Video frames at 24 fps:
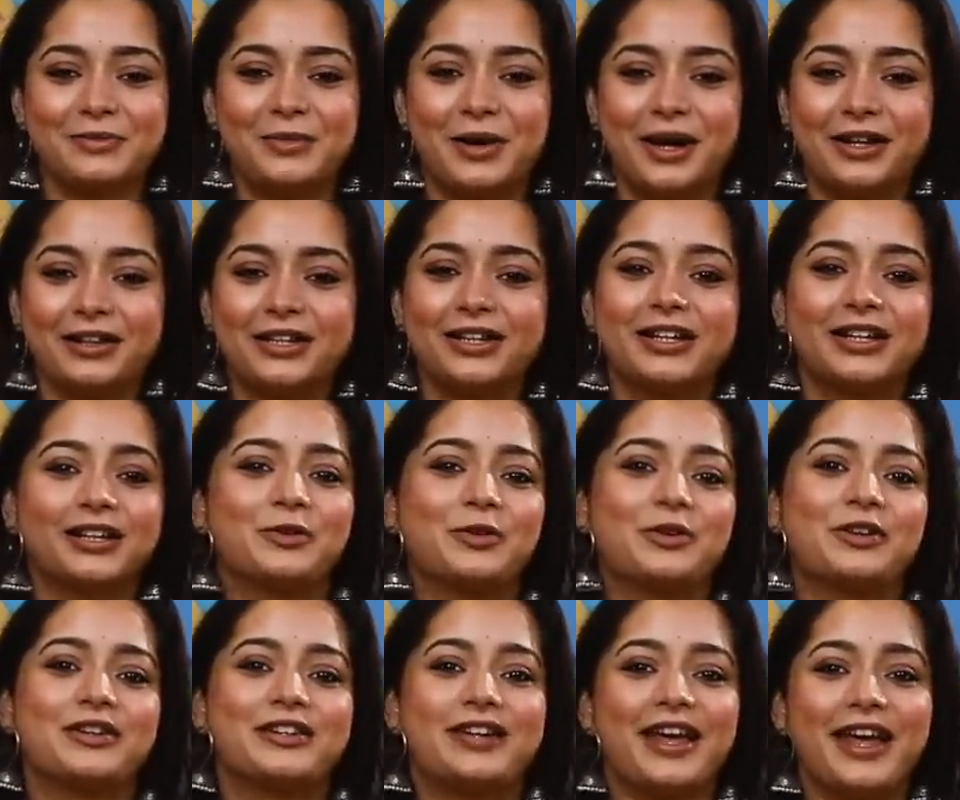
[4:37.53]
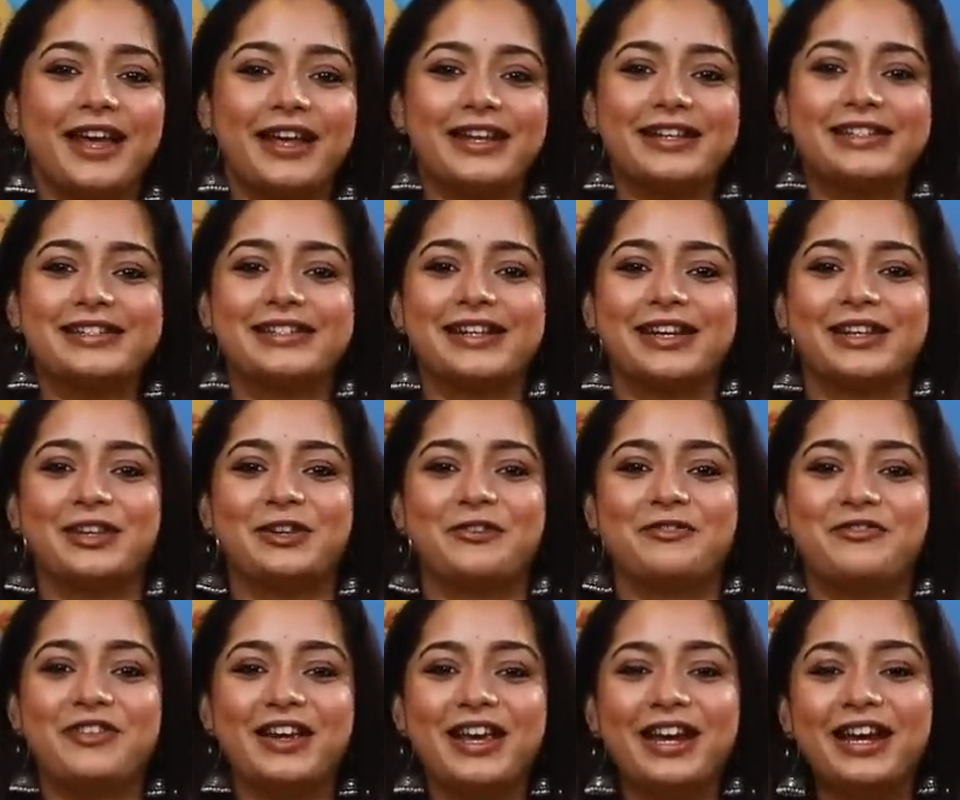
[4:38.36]
மாதிரி அந்த ஒரு டேஸ்ட்
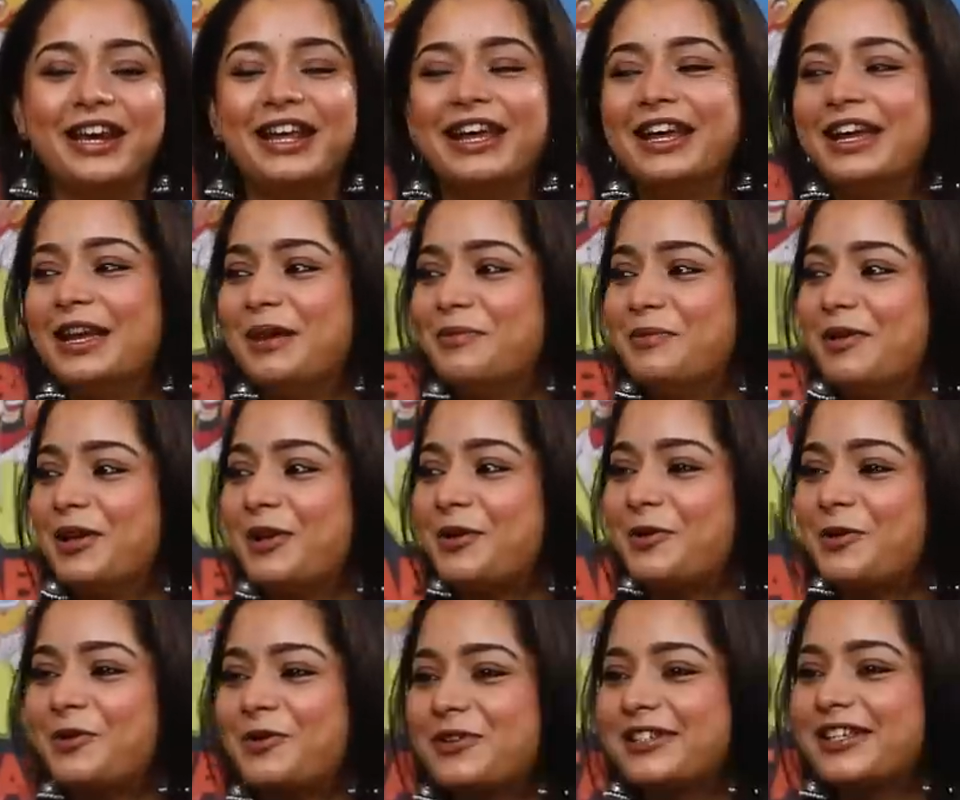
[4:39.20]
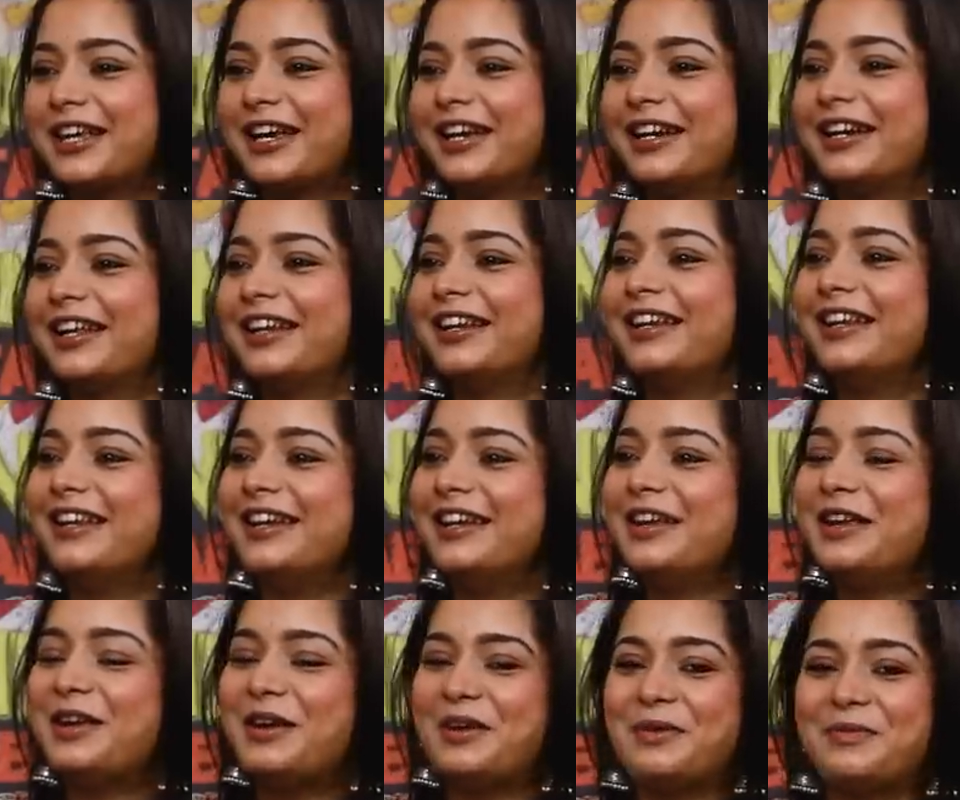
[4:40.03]
அந்த ஃபீல் இப்படியே ரோட் சைடில்
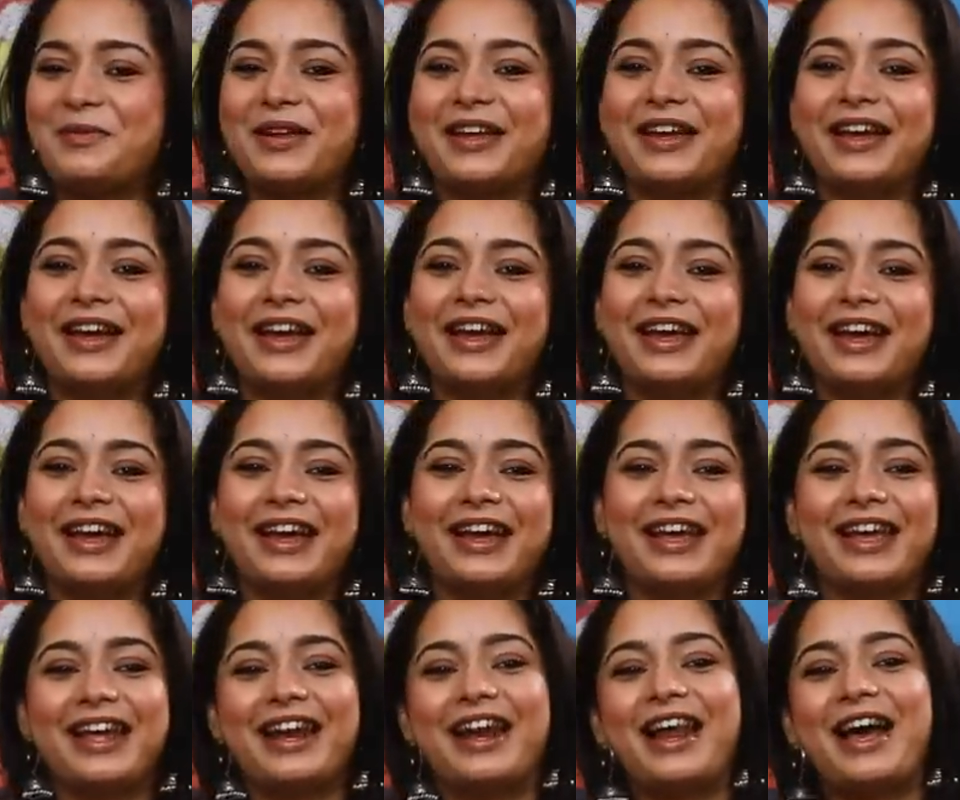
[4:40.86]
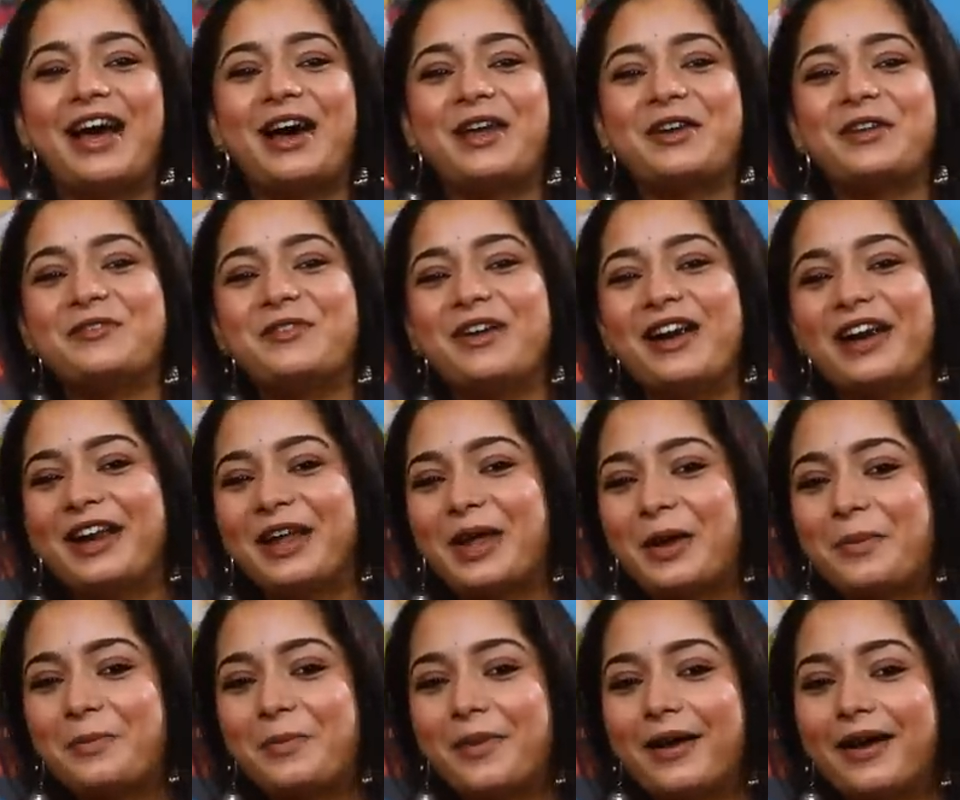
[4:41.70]
நின்று இப்படி எல்லாரையும்
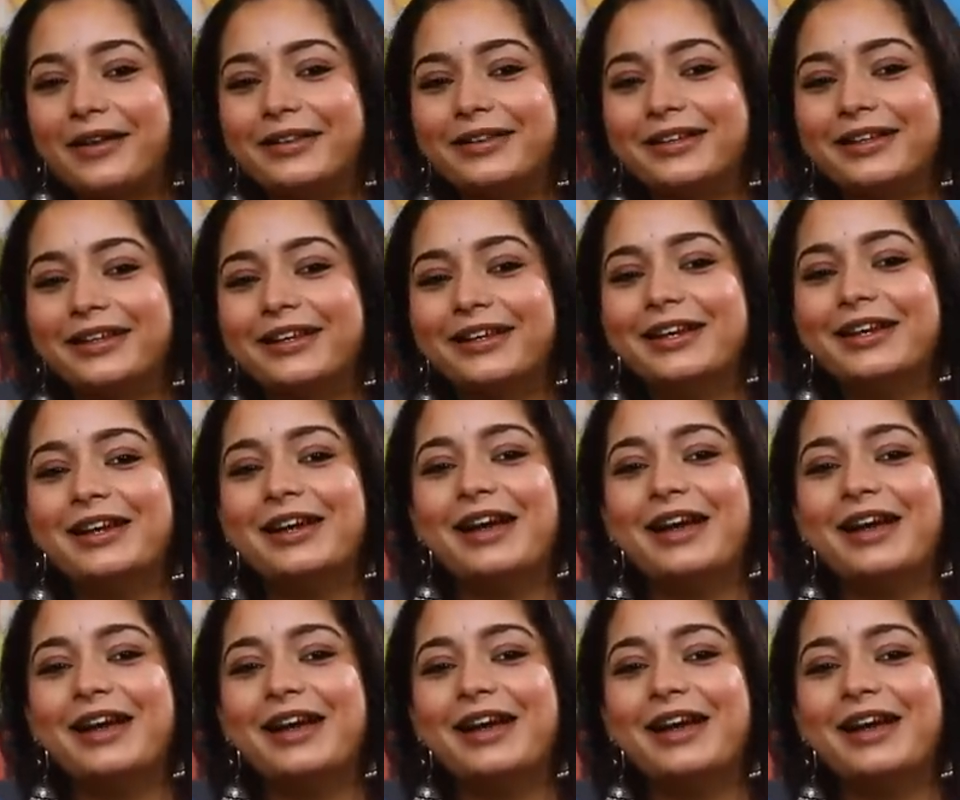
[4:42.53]
வேடிக்கை பார்த்து